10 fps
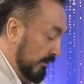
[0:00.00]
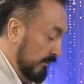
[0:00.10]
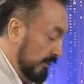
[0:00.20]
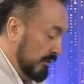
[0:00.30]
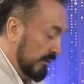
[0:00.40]

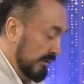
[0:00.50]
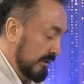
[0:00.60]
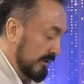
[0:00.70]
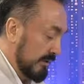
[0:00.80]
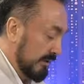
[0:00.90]
Biz ona
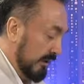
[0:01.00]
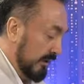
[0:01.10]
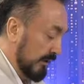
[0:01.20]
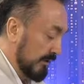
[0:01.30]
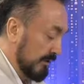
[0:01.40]
sizden daha
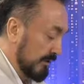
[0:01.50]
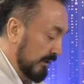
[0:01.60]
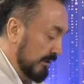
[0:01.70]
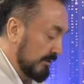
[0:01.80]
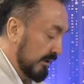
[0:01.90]
yakınız.
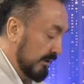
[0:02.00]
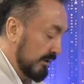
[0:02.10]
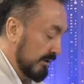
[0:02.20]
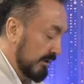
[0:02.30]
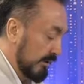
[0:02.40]
Ancak
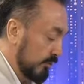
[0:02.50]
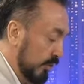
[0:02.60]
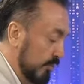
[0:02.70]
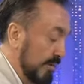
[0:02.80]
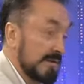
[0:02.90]

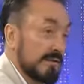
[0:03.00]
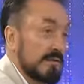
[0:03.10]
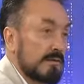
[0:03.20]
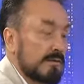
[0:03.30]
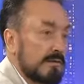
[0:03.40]

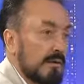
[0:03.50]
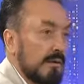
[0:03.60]
görmezsiniz.